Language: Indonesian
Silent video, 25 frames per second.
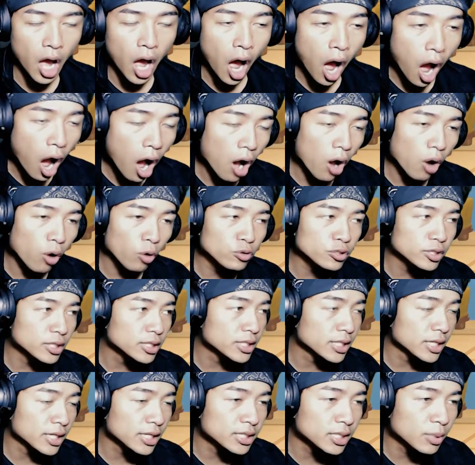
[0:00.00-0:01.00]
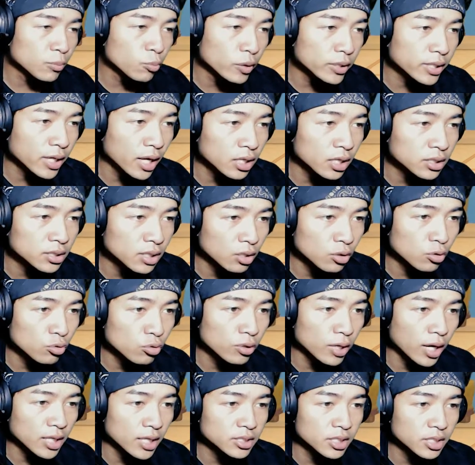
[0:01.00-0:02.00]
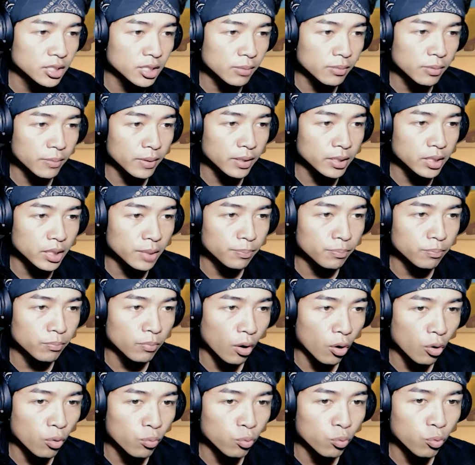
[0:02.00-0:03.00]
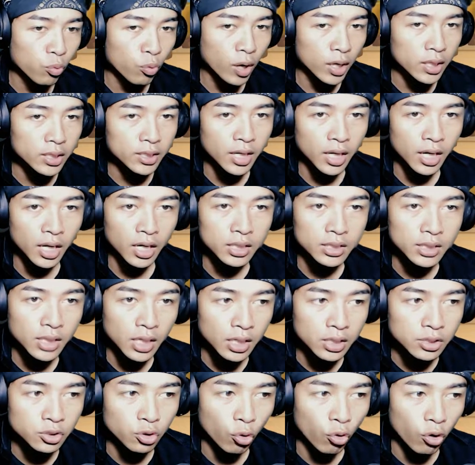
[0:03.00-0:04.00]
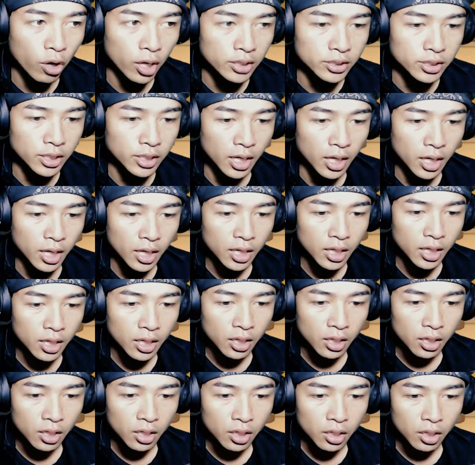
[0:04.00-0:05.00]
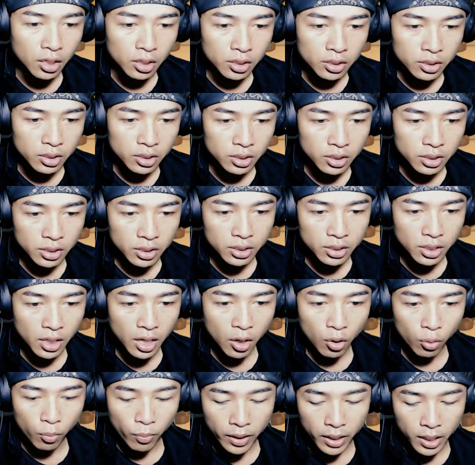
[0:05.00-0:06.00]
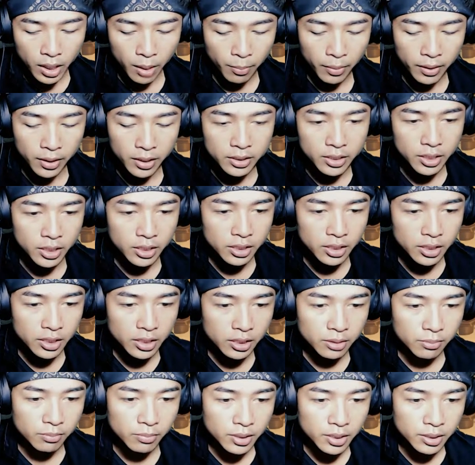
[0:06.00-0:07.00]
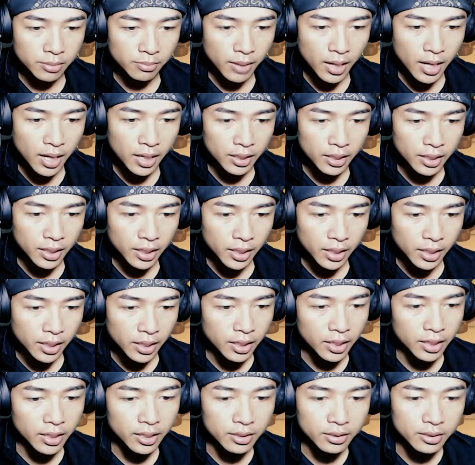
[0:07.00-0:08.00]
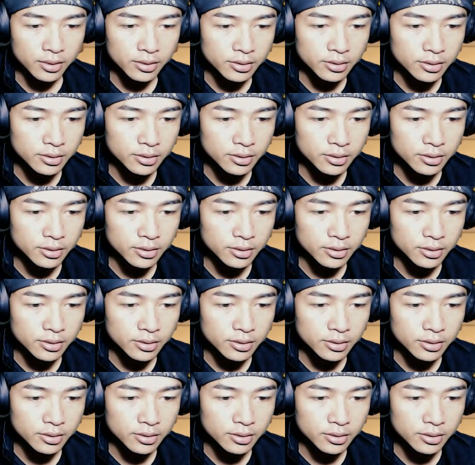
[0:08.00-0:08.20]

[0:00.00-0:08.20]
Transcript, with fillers: Oh, jadi sekarang kita buat karakter dulu guys. Jadi Blima Dave mau buat karakter cowok aja. Kita ubah namanya jadi Blima Dave.